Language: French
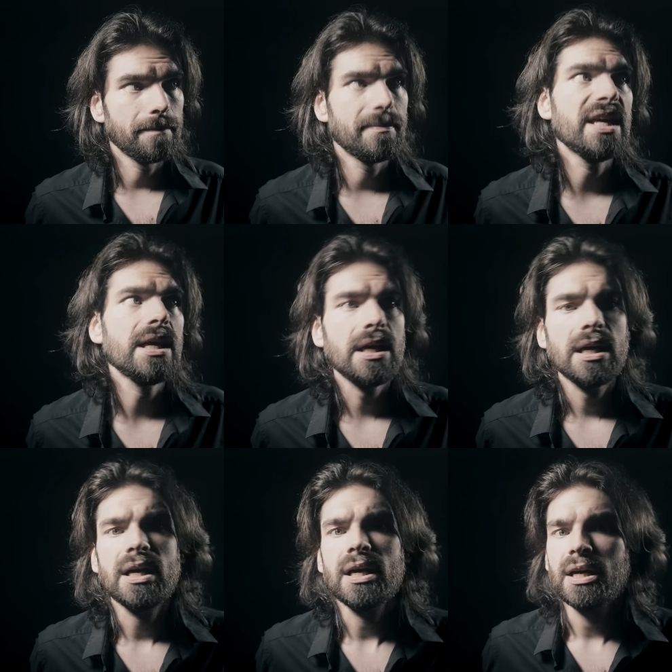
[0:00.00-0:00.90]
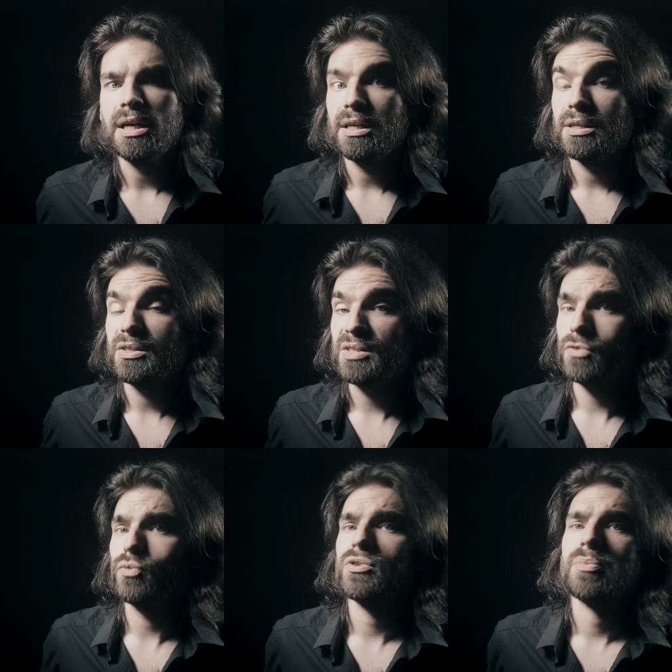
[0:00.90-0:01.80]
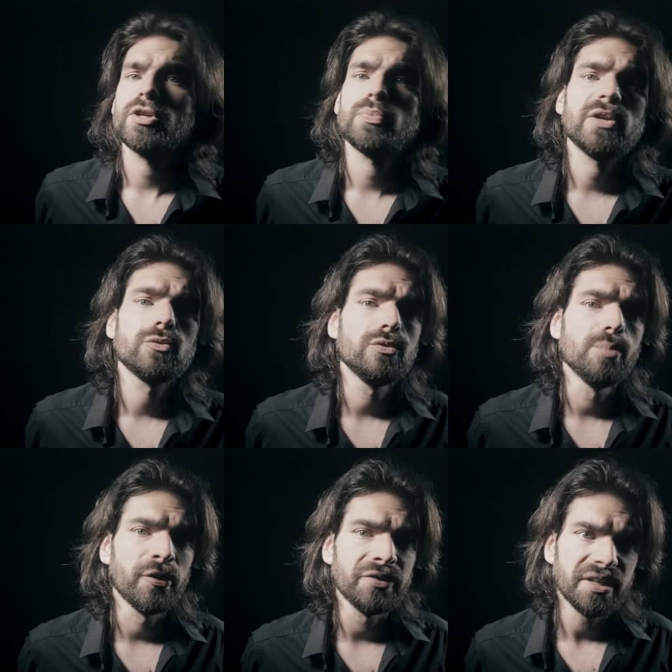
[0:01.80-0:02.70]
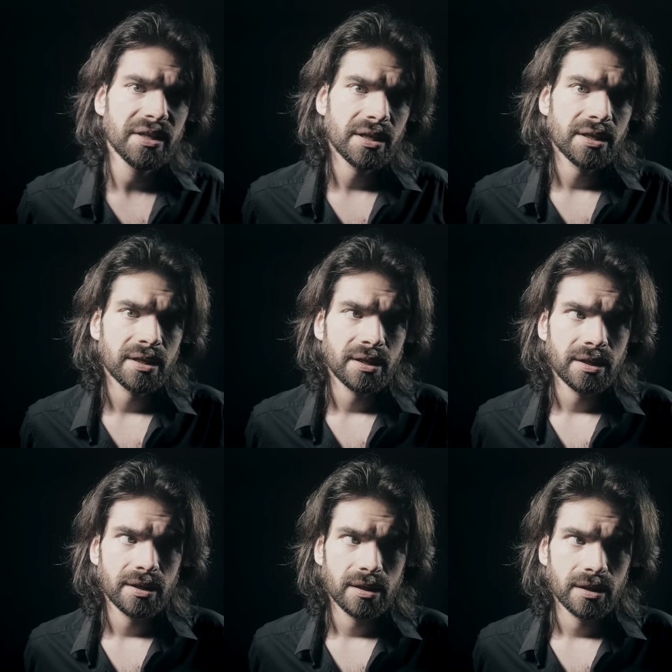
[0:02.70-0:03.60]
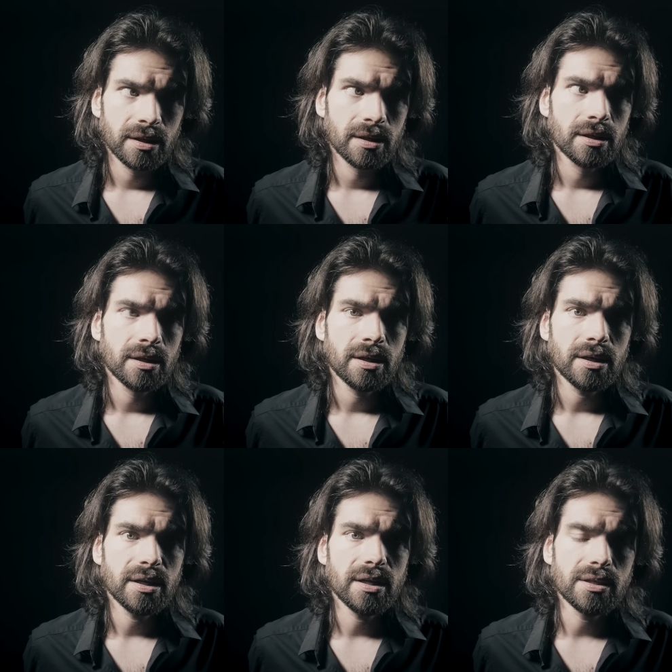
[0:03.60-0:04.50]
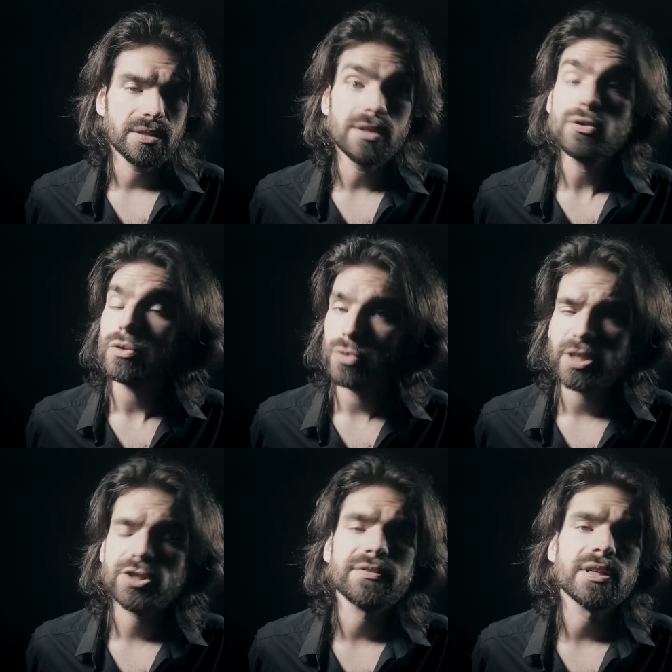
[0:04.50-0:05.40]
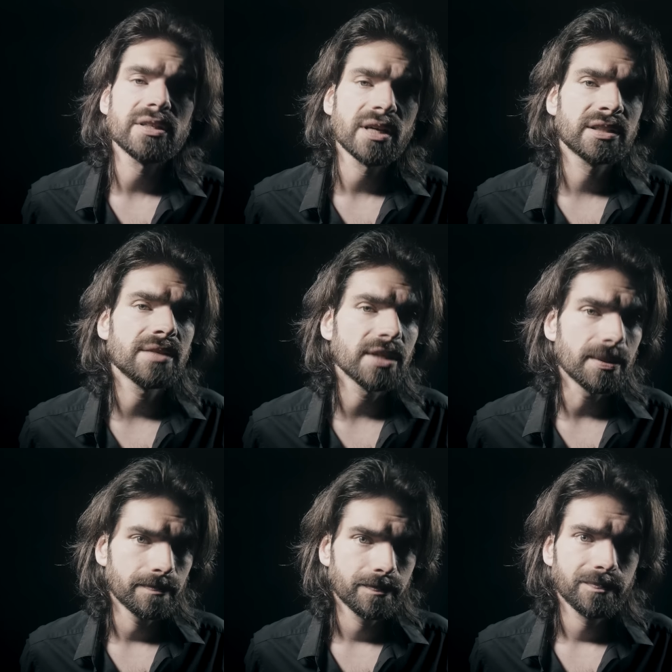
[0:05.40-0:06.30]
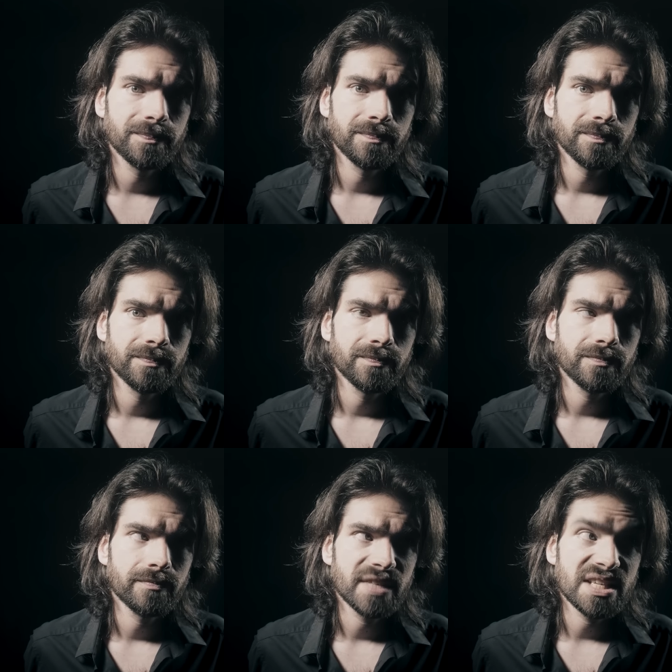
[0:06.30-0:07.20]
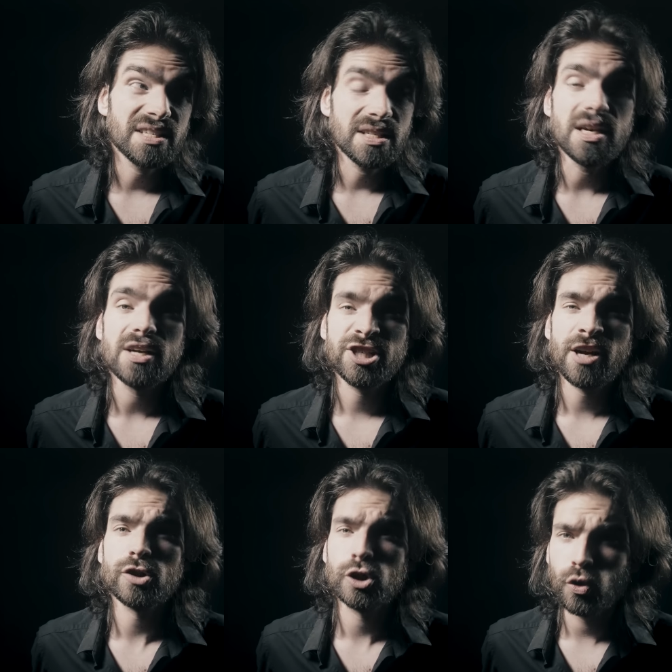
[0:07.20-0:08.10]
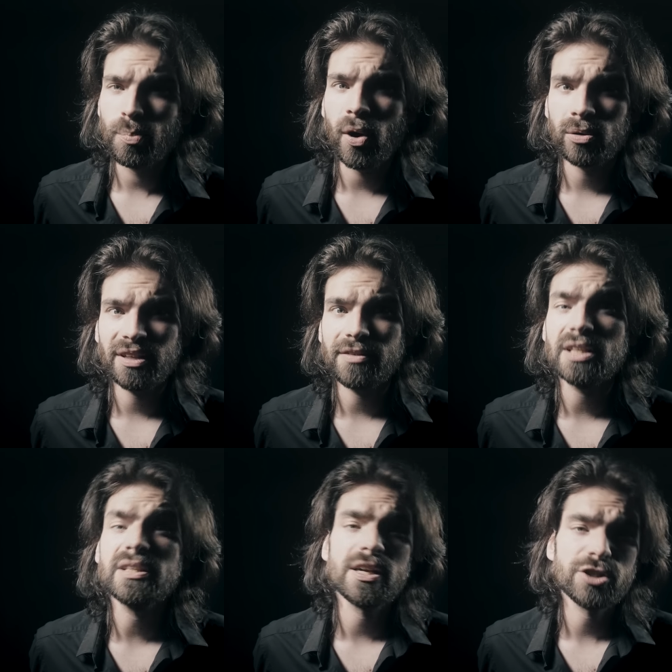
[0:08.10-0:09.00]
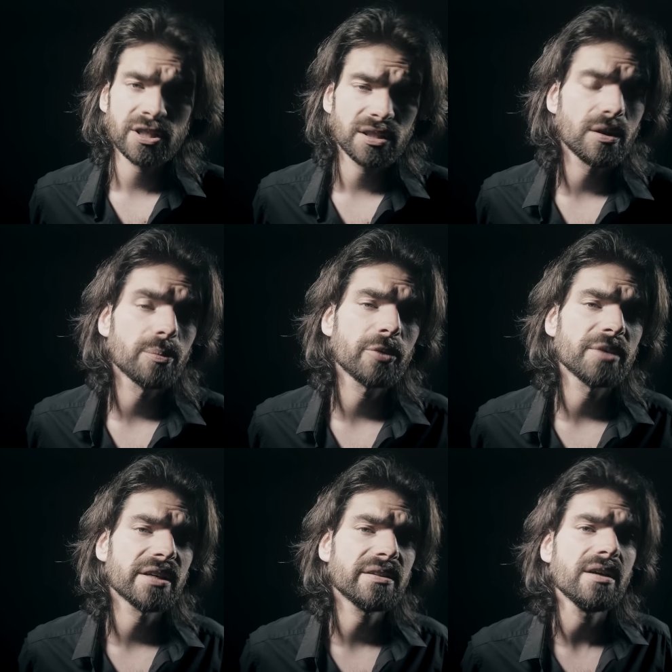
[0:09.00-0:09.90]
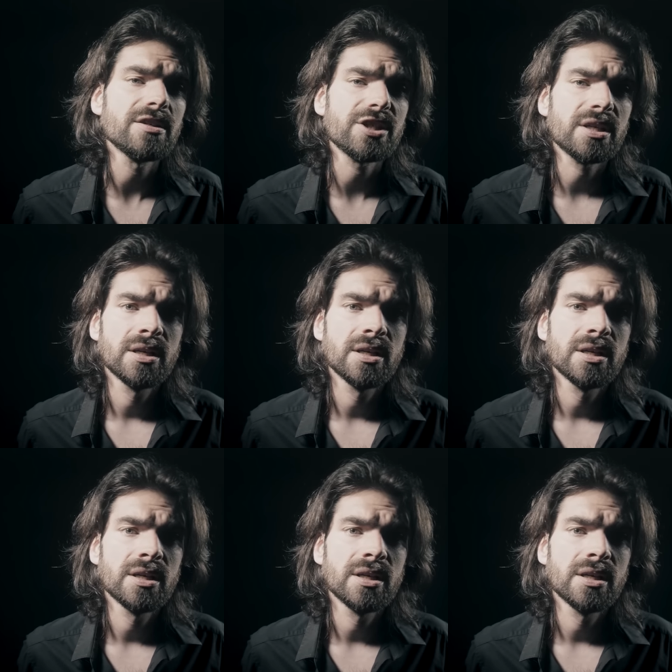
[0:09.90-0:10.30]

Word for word: Mais ça ne nous empêche pas de nous demander et si ce switch avait été activé Si la charge dopante avait été injectée dans le premier étage